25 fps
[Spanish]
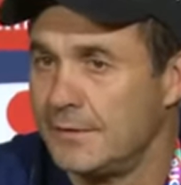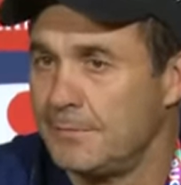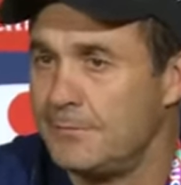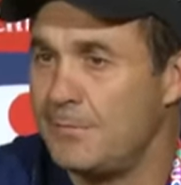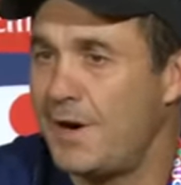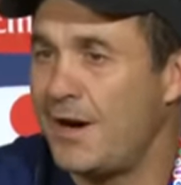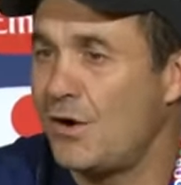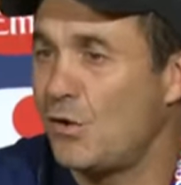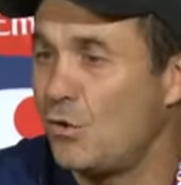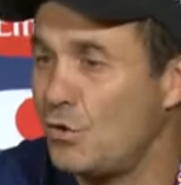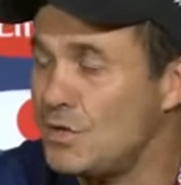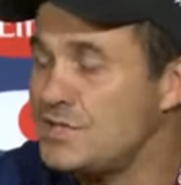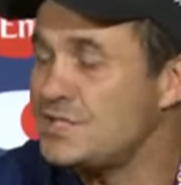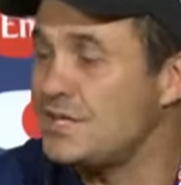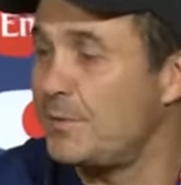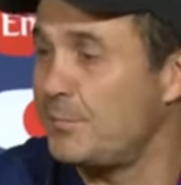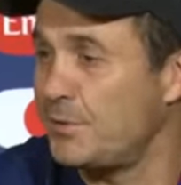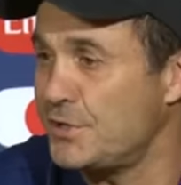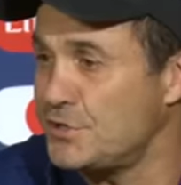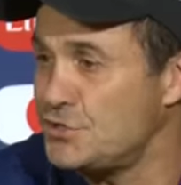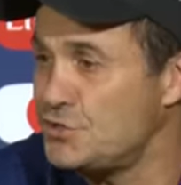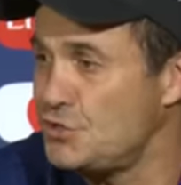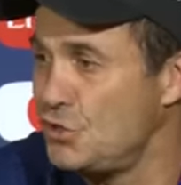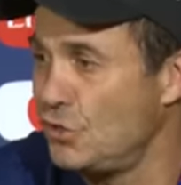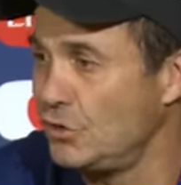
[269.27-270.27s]
bajo esa
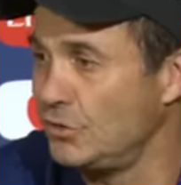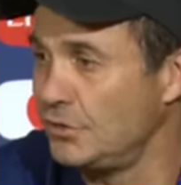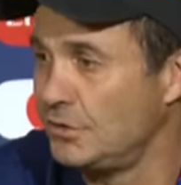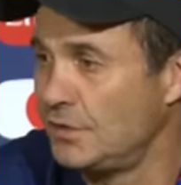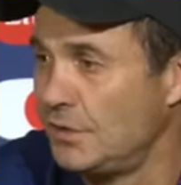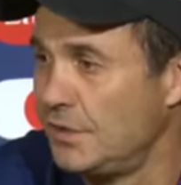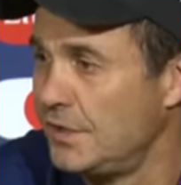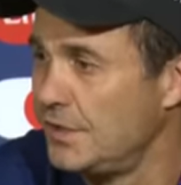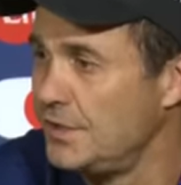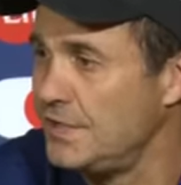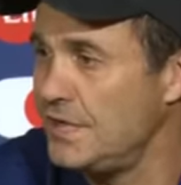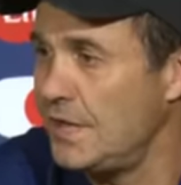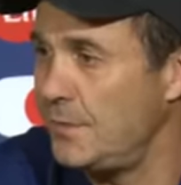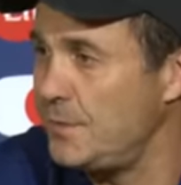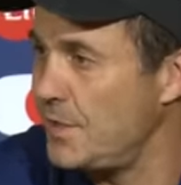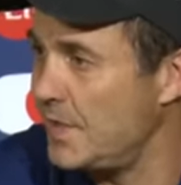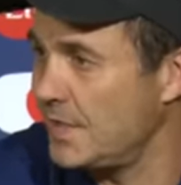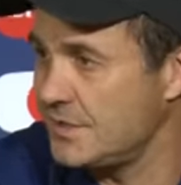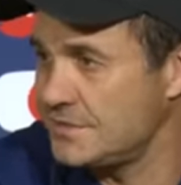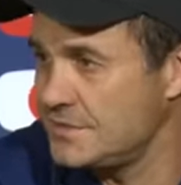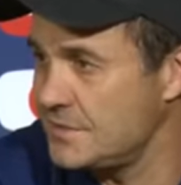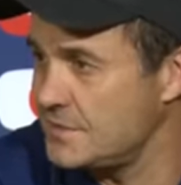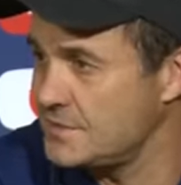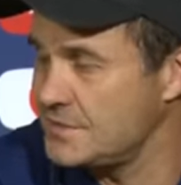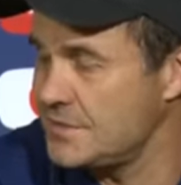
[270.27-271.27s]
presión y había
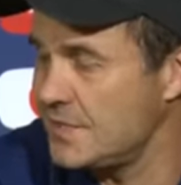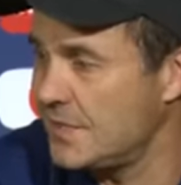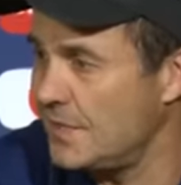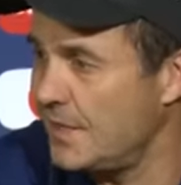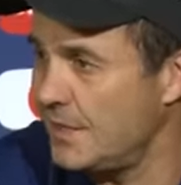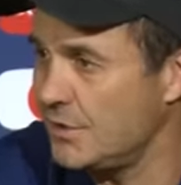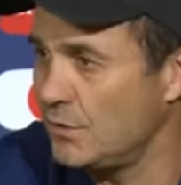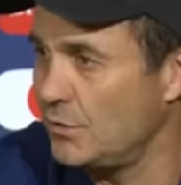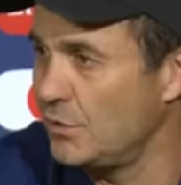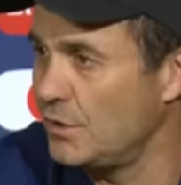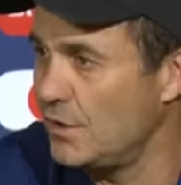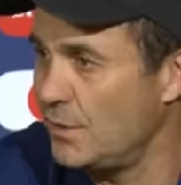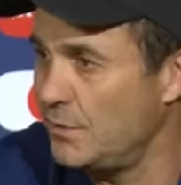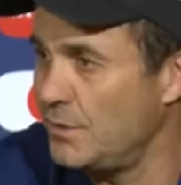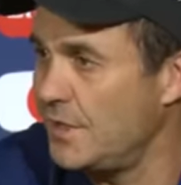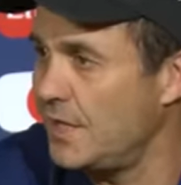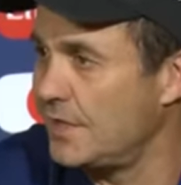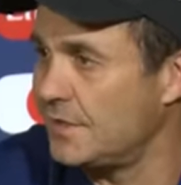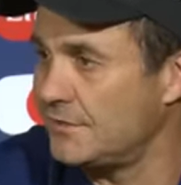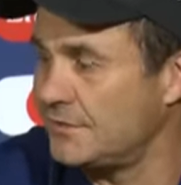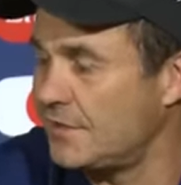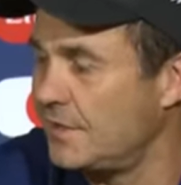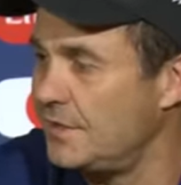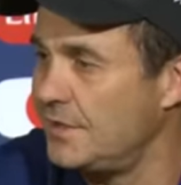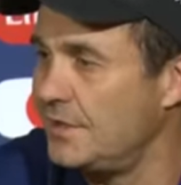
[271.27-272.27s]
que hacerse cargo y había
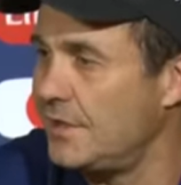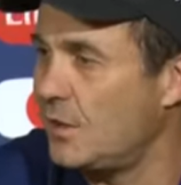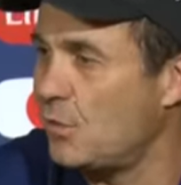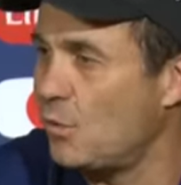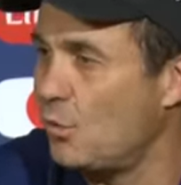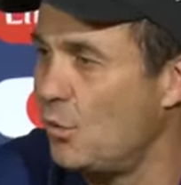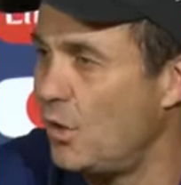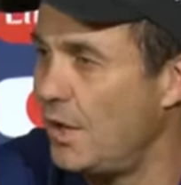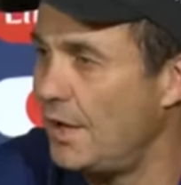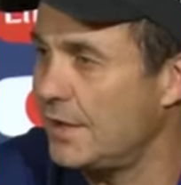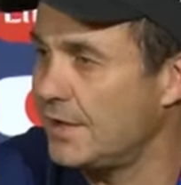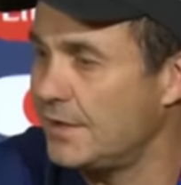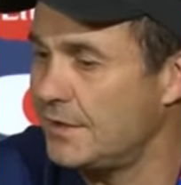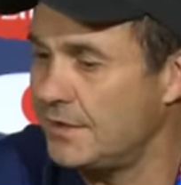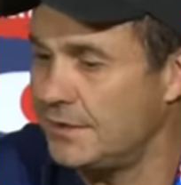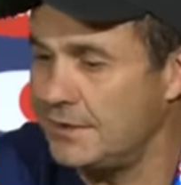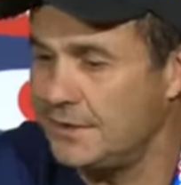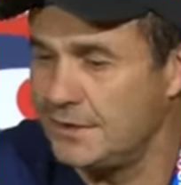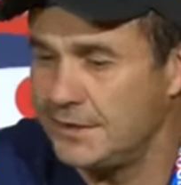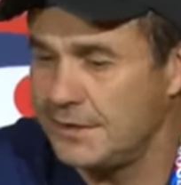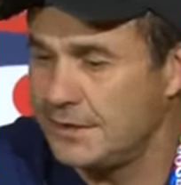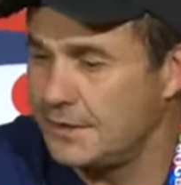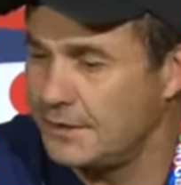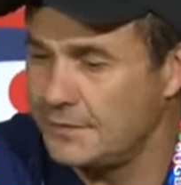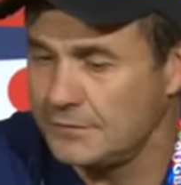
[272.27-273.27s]
que salir a jugar
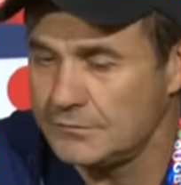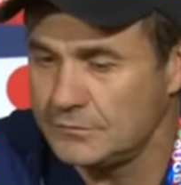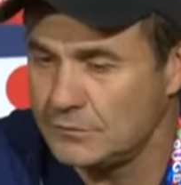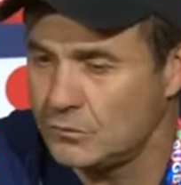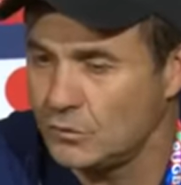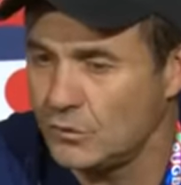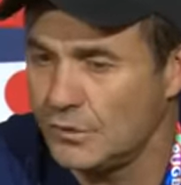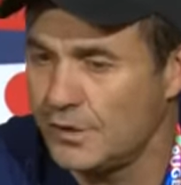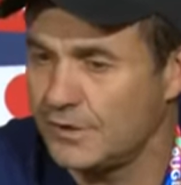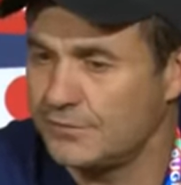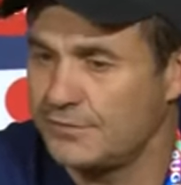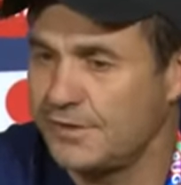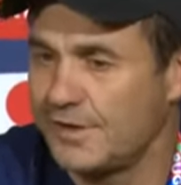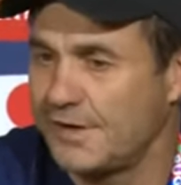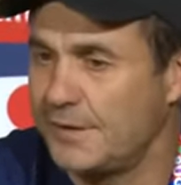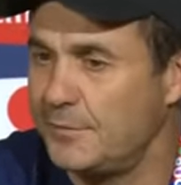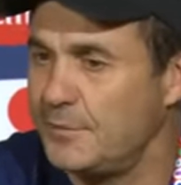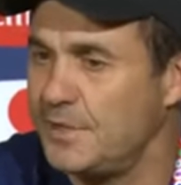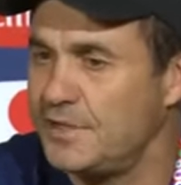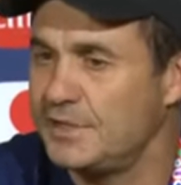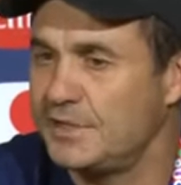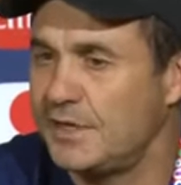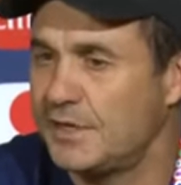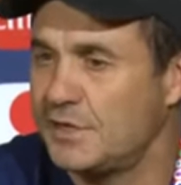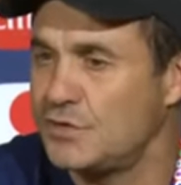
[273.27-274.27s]
y con las
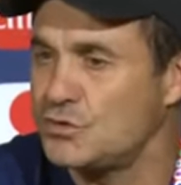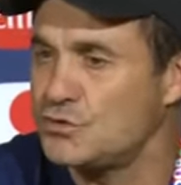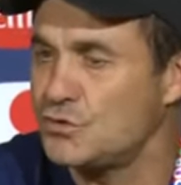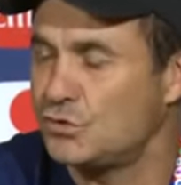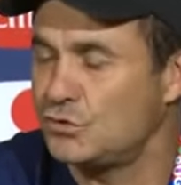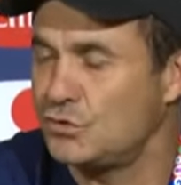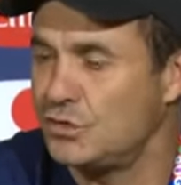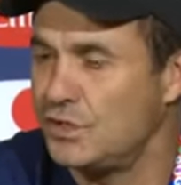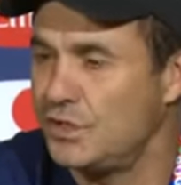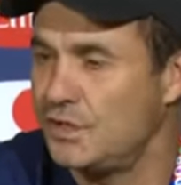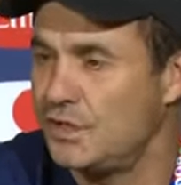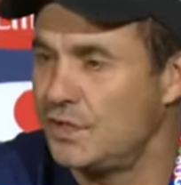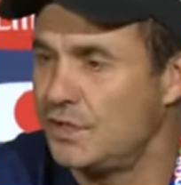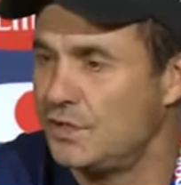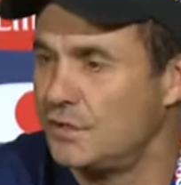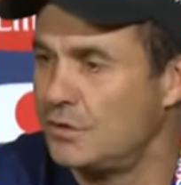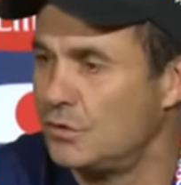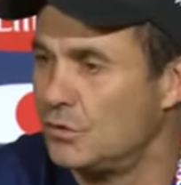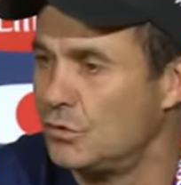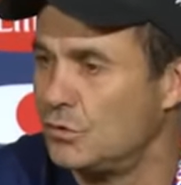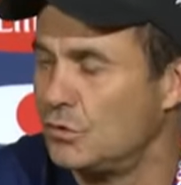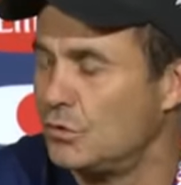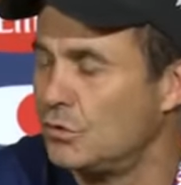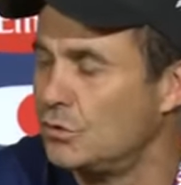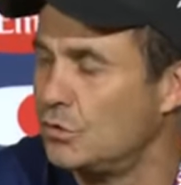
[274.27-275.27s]
herramientas que ellos tienen
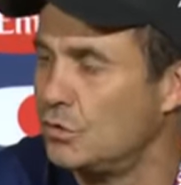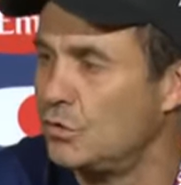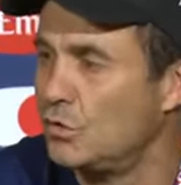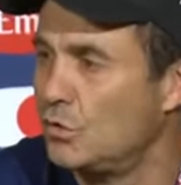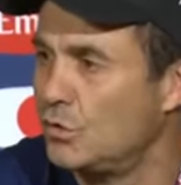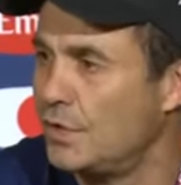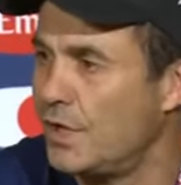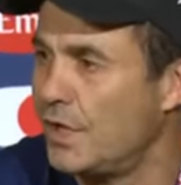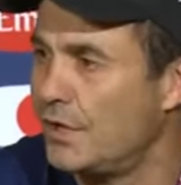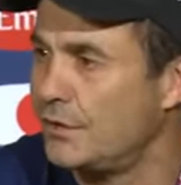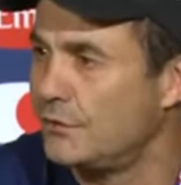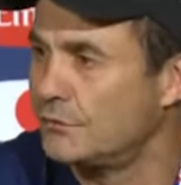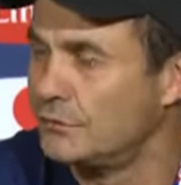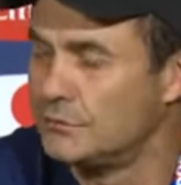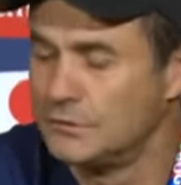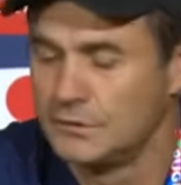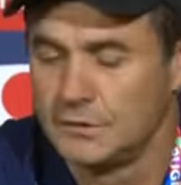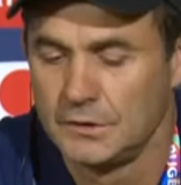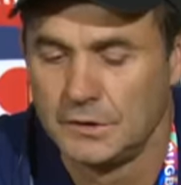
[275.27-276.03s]
lo, lograron.